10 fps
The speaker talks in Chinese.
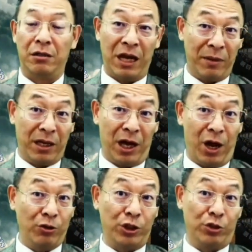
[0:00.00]
下面呢，
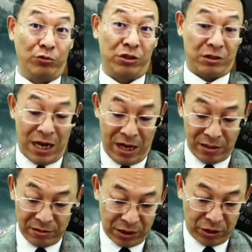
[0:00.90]
好几种自杀：
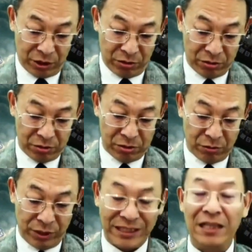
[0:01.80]
一种
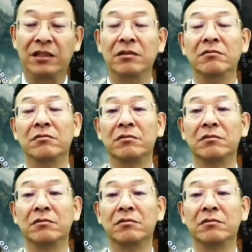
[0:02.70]
为战争，